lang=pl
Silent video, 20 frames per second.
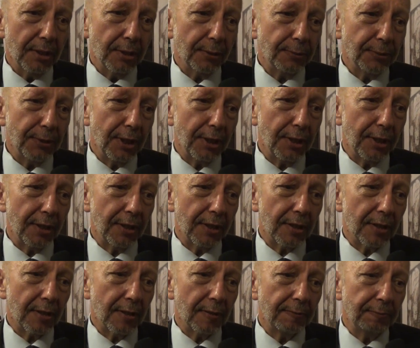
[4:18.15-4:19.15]
to
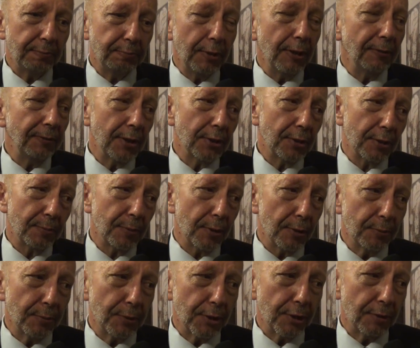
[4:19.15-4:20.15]
wtedy y, wpływ jest
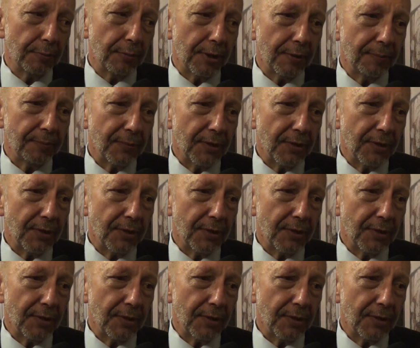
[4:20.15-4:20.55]
olbrzymi.